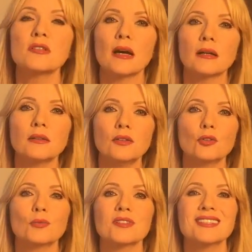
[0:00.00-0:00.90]
Sachen, die ihr
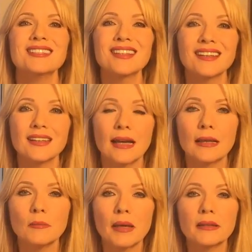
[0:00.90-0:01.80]
übers Internet
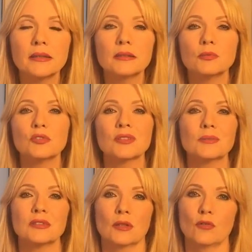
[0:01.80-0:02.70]
anbandelt, müsst ihr ein
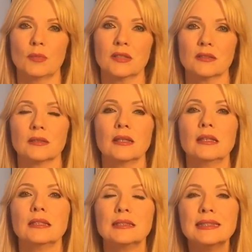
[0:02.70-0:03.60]
bisschen aufpassen,
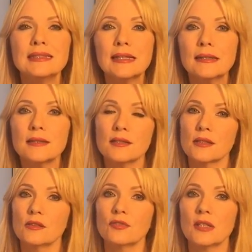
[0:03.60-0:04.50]
sind tendenziell
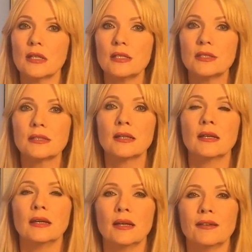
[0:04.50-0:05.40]
gefährlich,
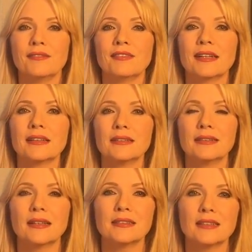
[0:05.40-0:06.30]
weil
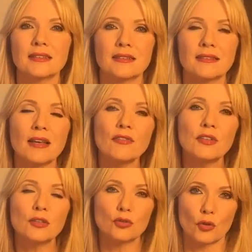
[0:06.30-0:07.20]
da jetzt sehr
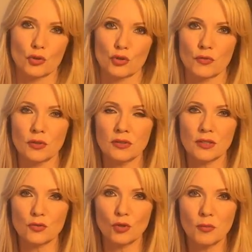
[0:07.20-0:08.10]
viel getäuscht wird,
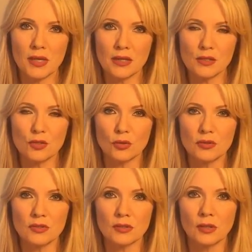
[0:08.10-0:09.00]
also noch mehr als
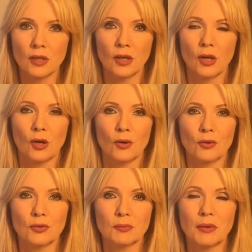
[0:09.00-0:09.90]
sonst.
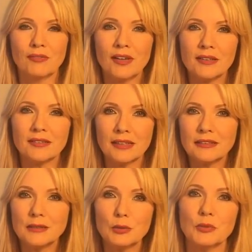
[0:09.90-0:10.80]
Und man weiß
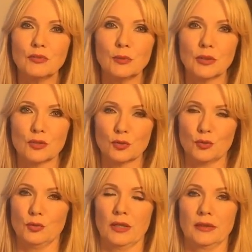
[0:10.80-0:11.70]
echt nicht, mit wem man es zu
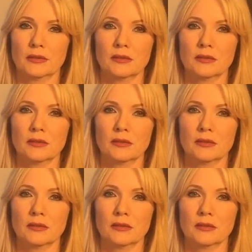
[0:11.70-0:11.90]
tun hat.